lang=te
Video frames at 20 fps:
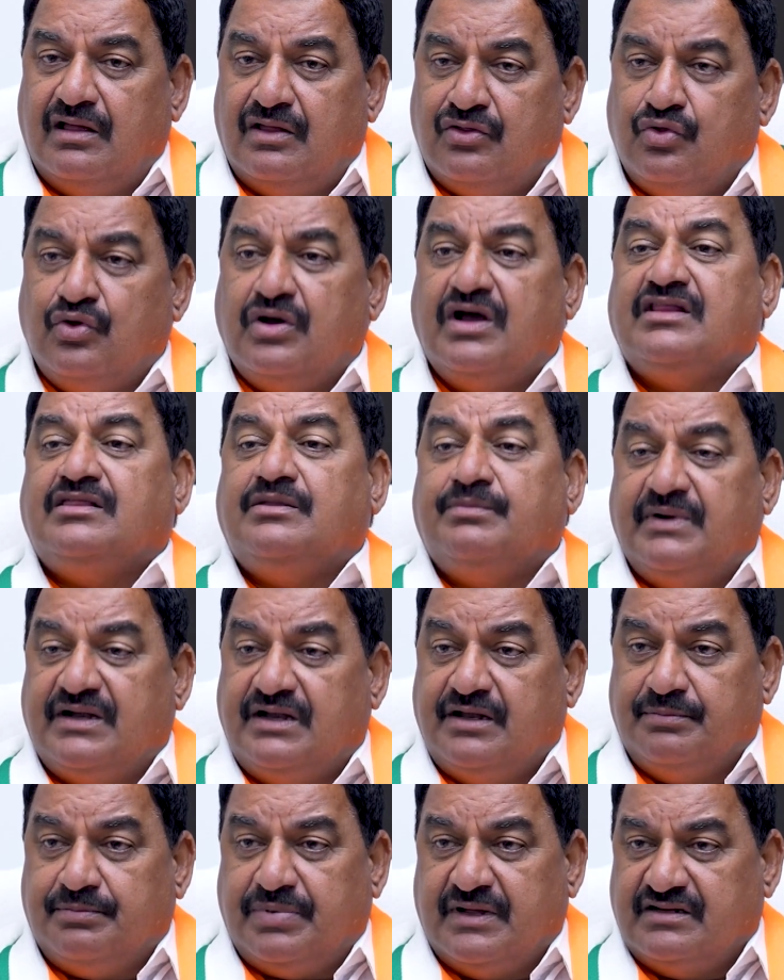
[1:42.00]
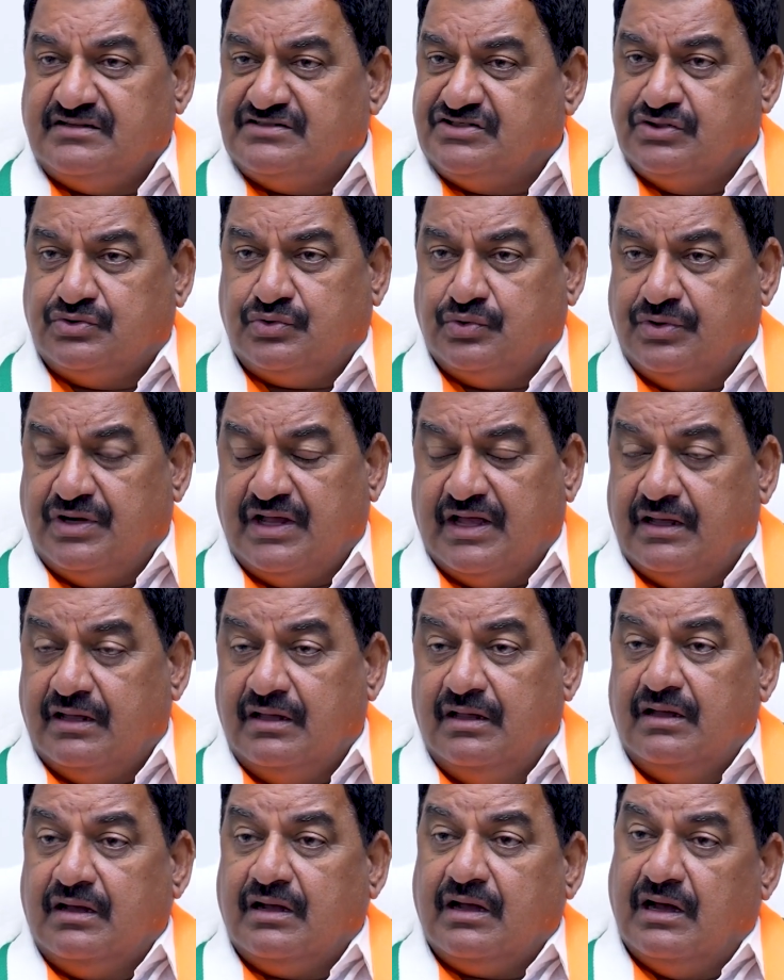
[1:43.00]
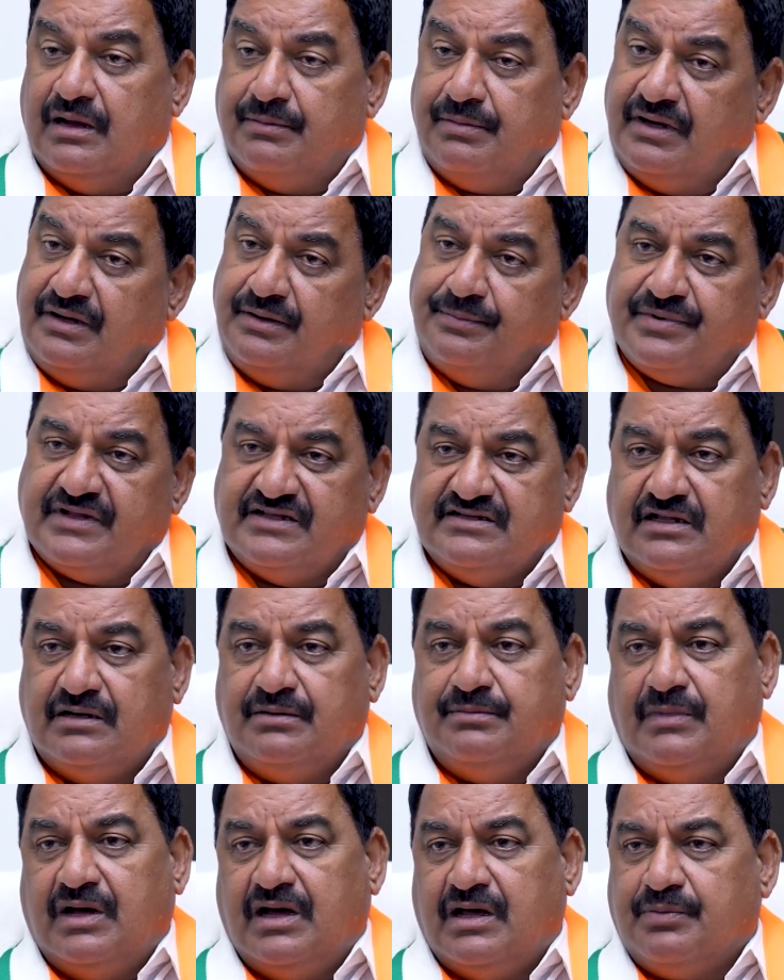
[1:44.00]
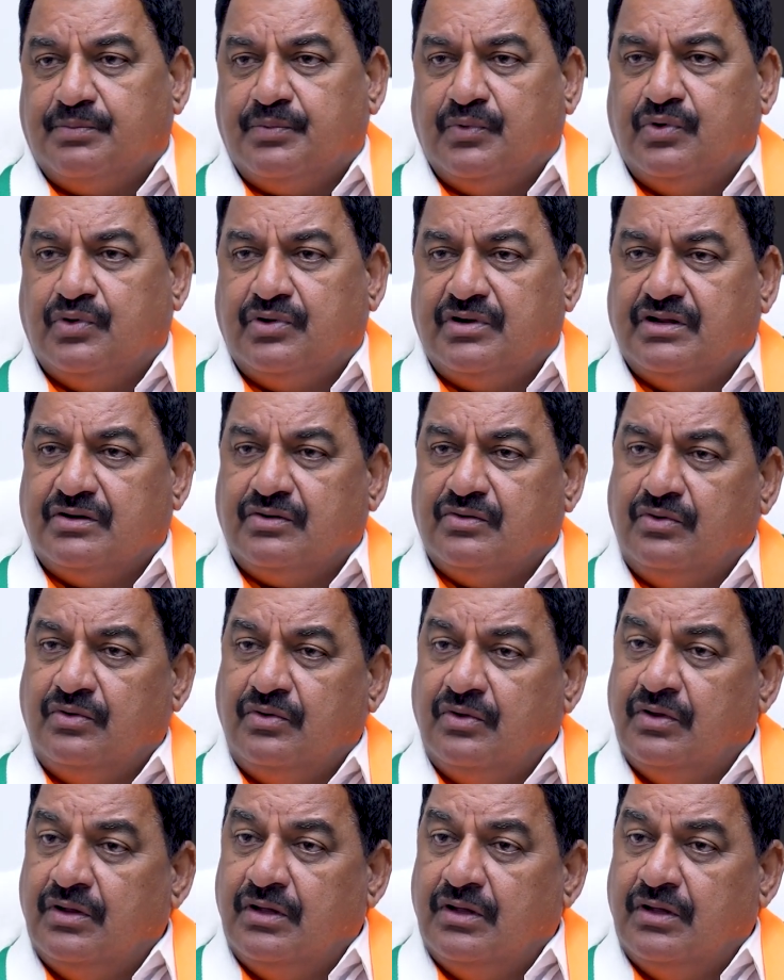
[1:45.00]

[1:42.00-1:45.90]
అధోగతి పట్టి పరిస్థితి ఉండే కాబట్టి ప్రజలు మార్పు కోరారు